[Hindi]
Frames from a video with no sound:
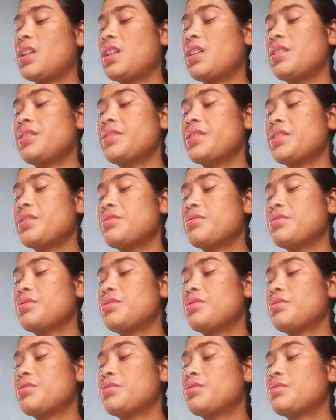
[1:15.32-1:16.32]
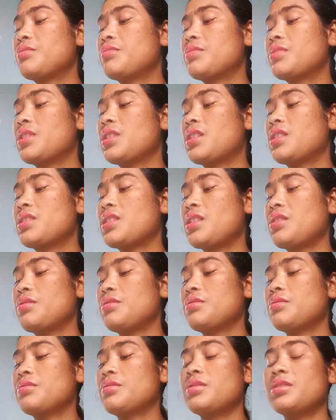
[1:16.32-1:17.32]
हाँ ज़रूर जो तुम करना
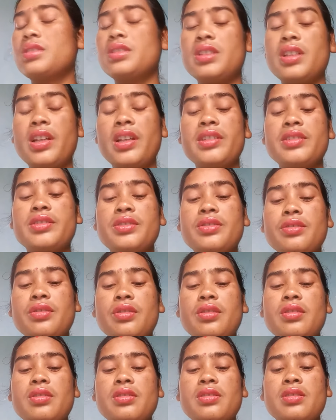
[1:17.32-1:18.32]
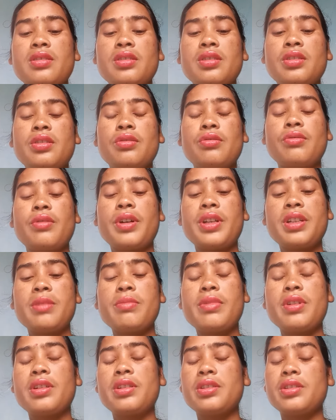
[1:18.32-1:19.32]
चाहो यस योर वाट
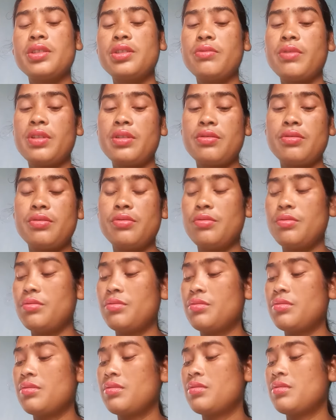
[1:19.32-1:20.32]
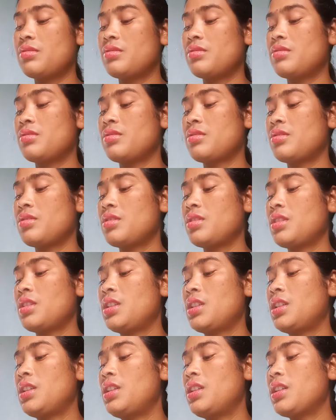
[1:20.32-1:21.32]
एवर यू वॉन्ट टू डू
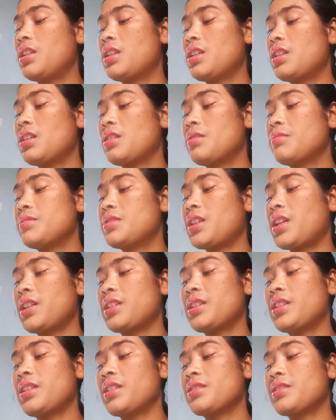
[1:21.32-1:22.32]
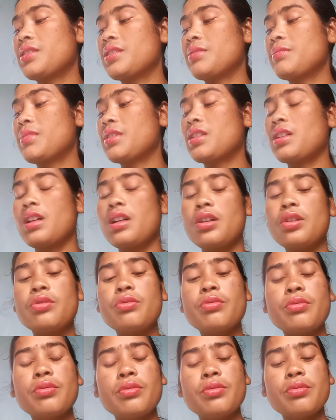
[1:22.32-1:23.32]
लेकिन हम जाएंगे कैसे बट
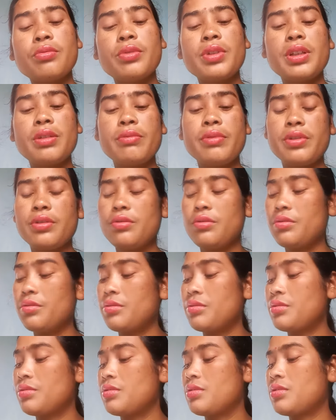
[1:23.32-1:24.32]
हाउ विल वी गो